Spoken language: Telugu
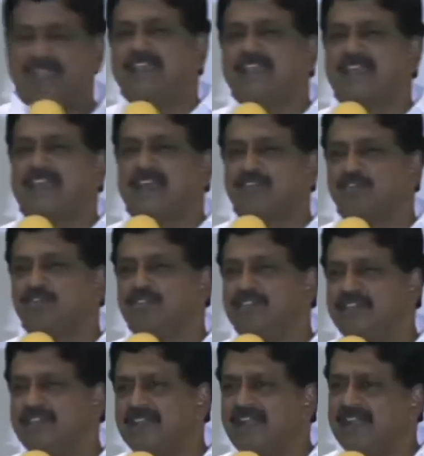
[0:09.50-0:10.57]
ఆయనకు హక్కు
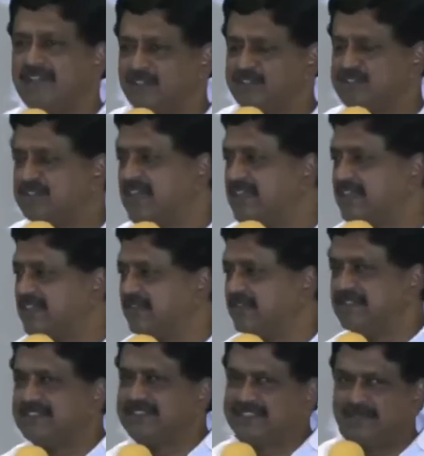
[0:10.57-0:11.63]
ఉంది అడగొచ్చు దానికే
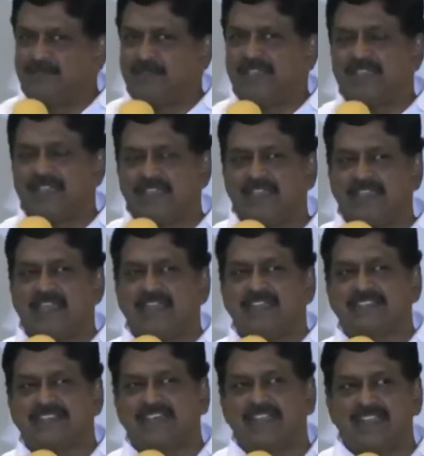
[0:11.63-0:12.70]
ఉంది సిబిఐ ఇంకా నేను
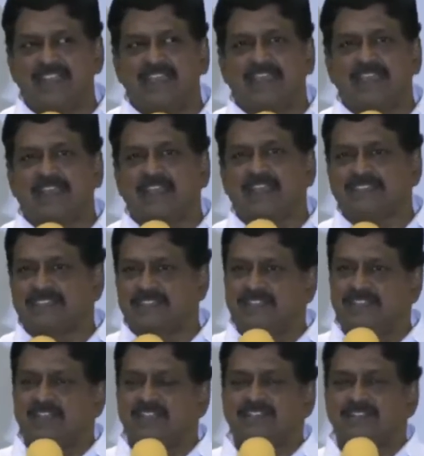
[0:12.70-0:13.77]
ఆయనకు చాలా లేఖలు రాస్తాను
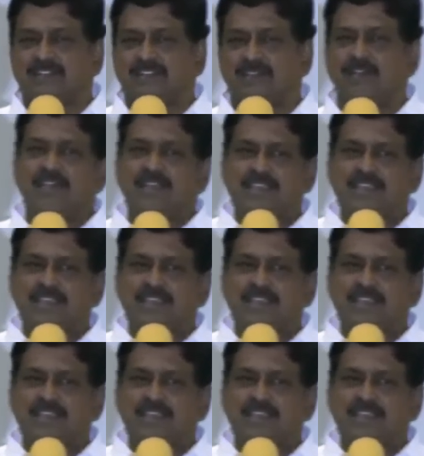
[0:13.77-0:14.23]
ఈ రాష్ట్రంలో